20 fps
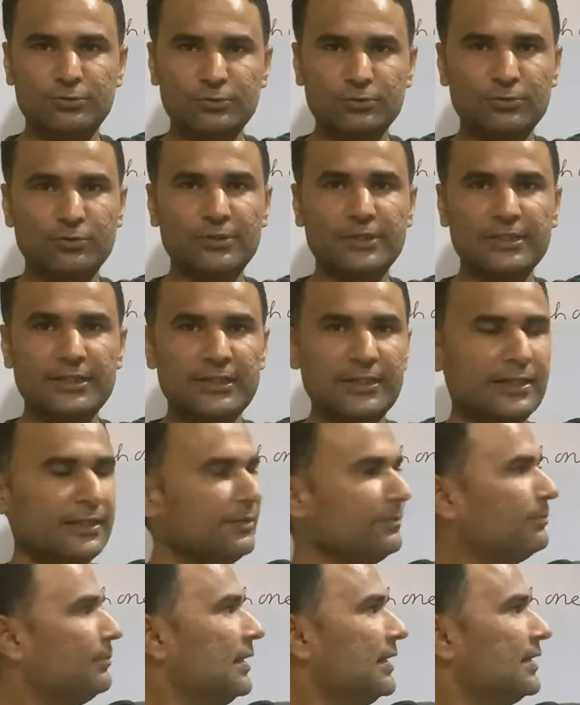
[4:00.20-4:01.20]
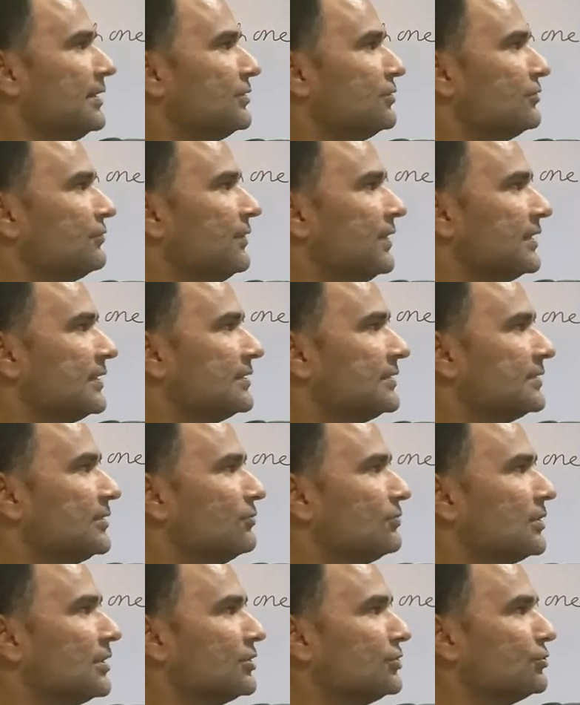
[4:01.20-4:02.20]
खुद को नहीं लेना बाकी दो फैक्टर
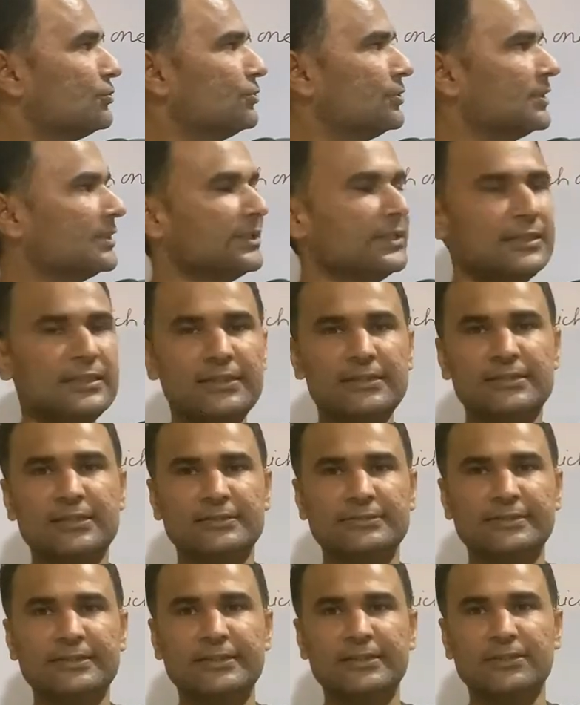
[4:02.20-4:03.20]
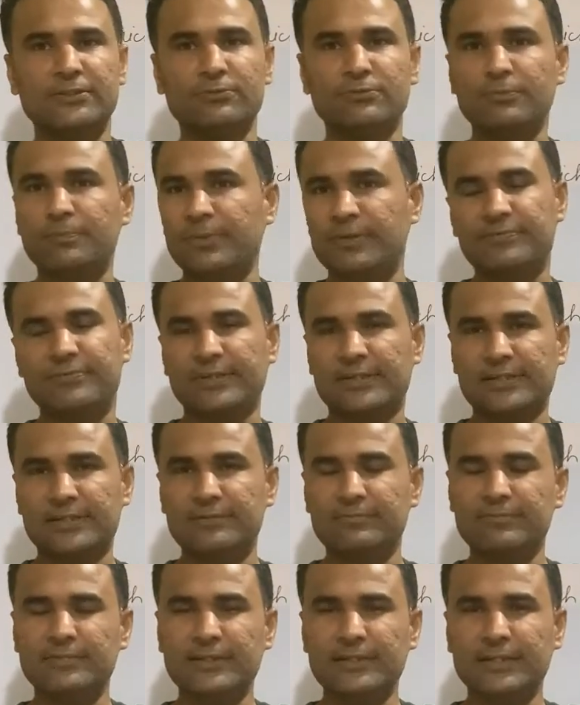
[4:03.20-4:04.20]
हैं उनका जोड़ अगर इक्कीस आ जाएगा तो वो परफेक्ट
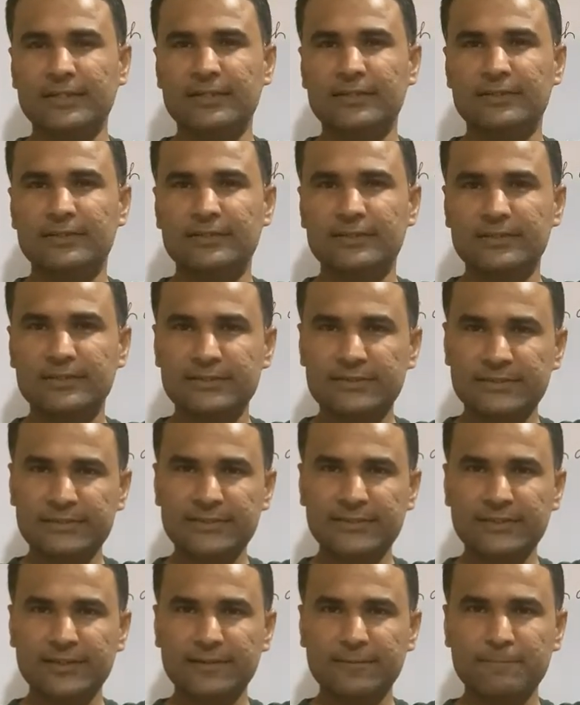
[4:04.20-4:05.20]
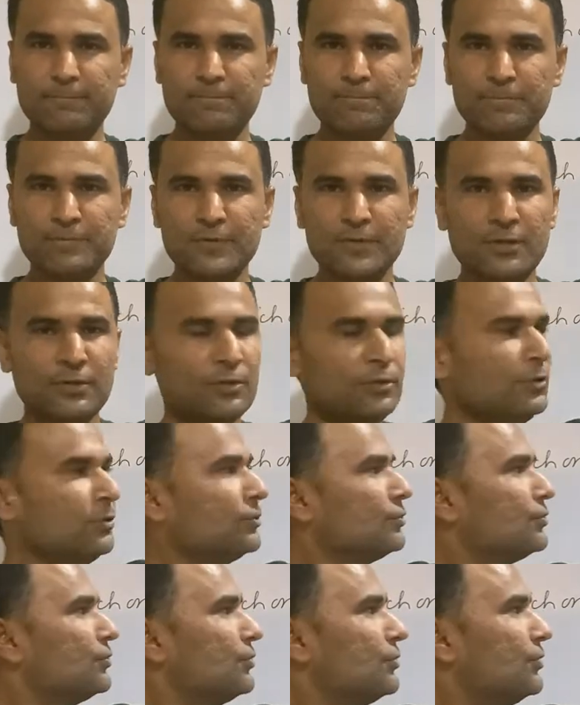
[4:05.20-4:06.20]
नंबर है ठीक है
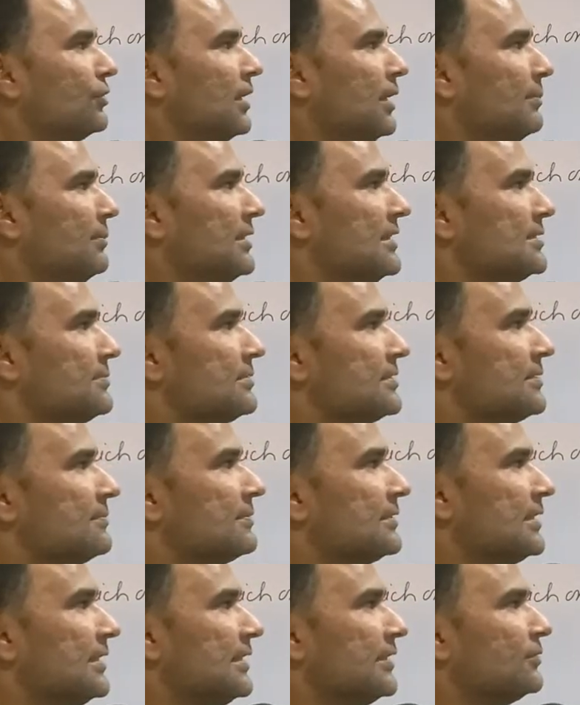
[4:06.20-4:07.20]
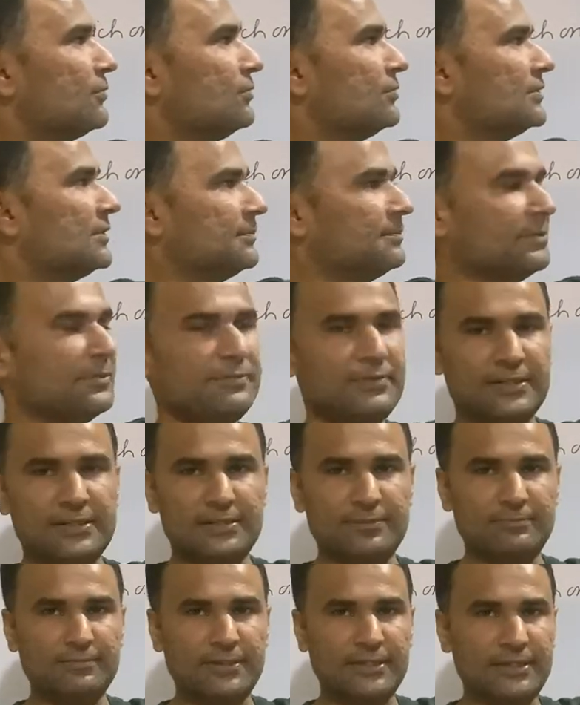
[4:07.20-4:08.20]
तो हमें इसमें से बताना कौन सा
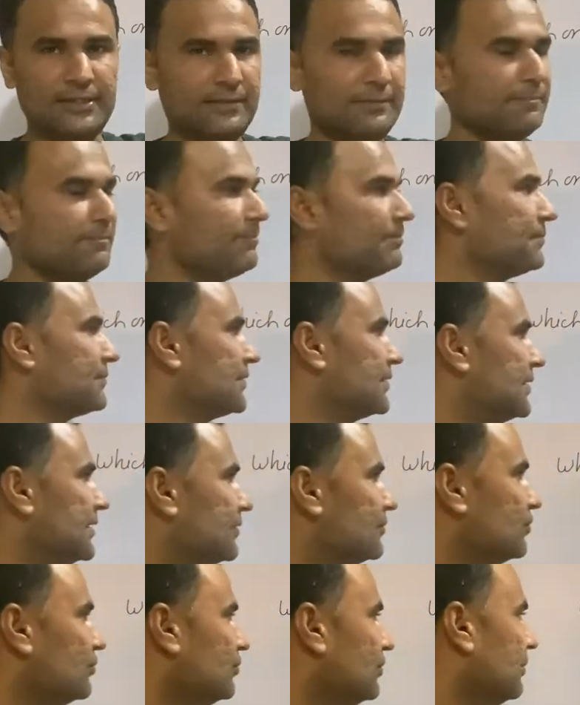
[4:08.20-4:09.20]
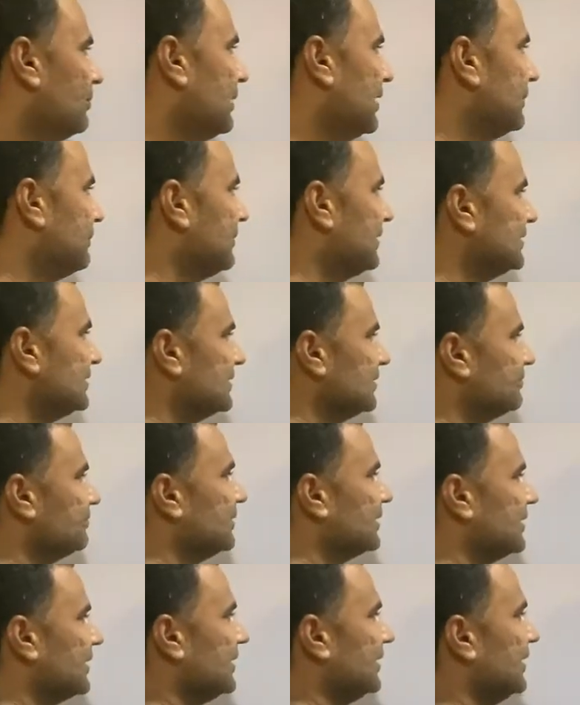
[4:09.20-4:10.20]
परफेक्ट नंबर है देखो हमारे पास
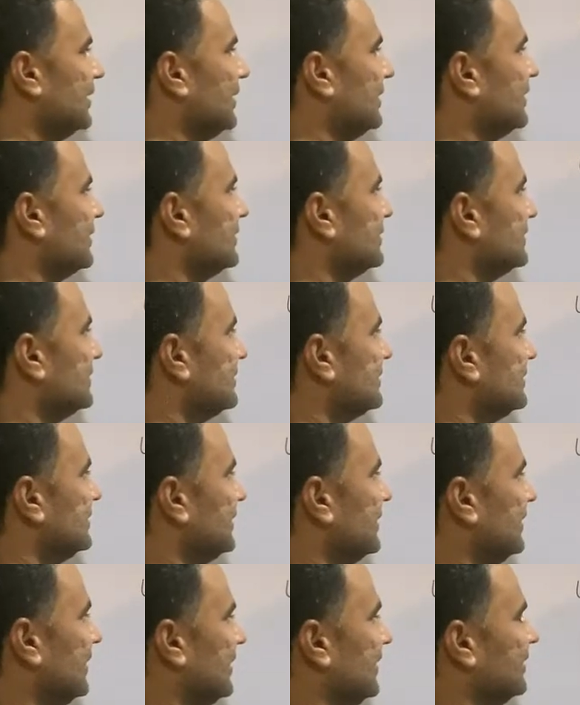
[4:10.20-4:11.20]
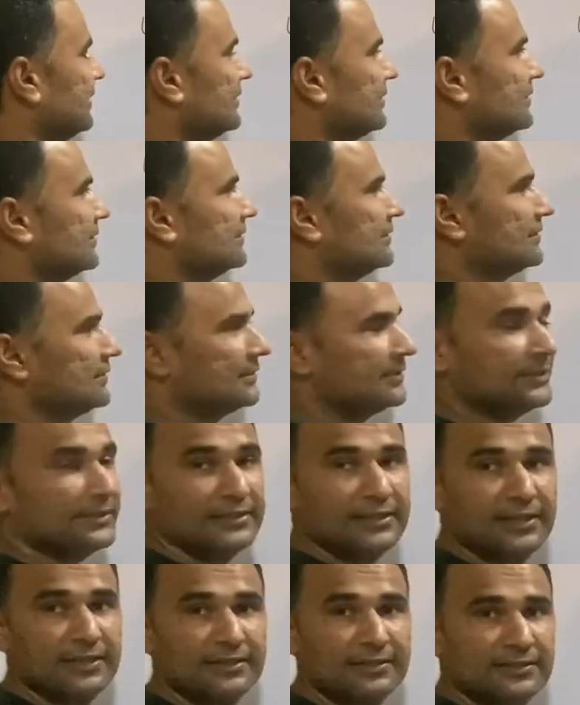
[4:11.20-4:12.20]
नंबर क्या है छ है
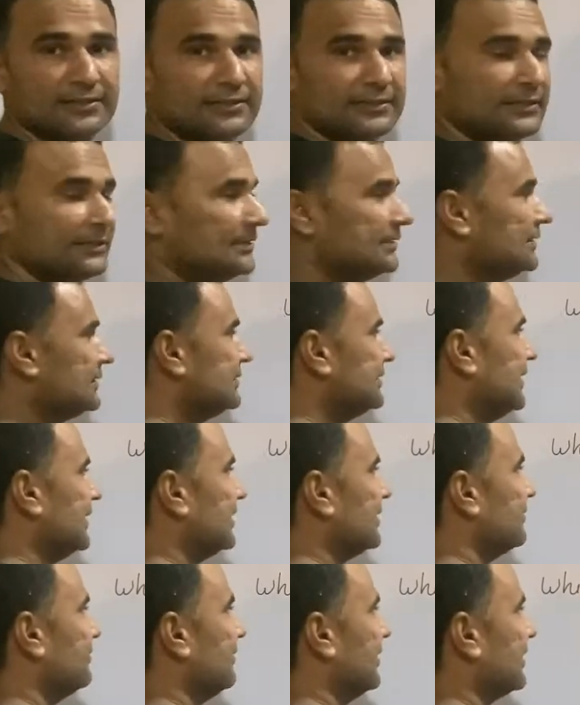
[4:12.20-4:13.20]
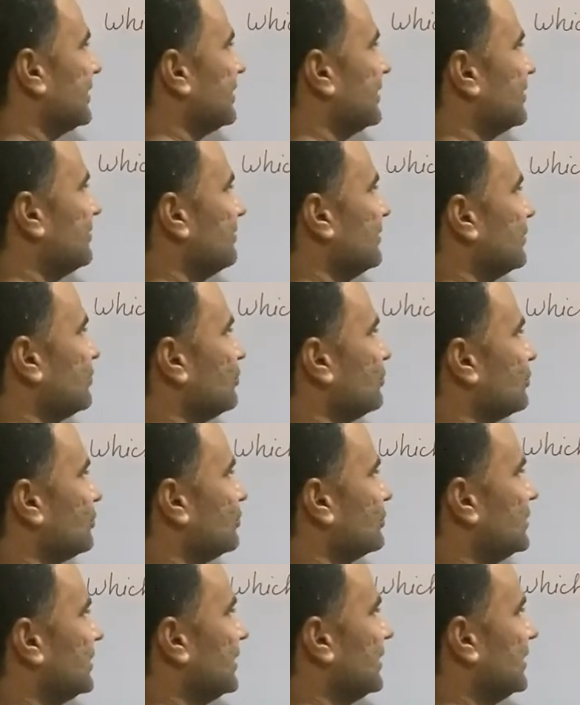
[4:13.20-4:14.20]
ठीक है छः के फैक्टर हमने कौन
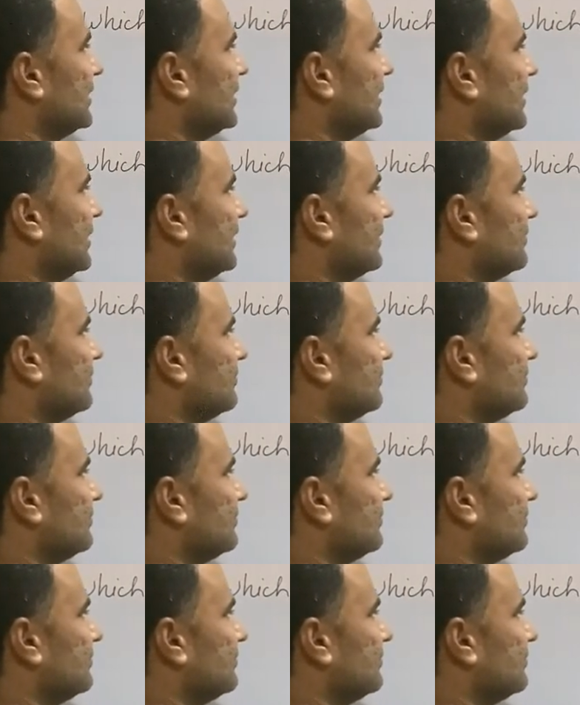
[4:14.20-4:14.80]
कौन से लेने हैं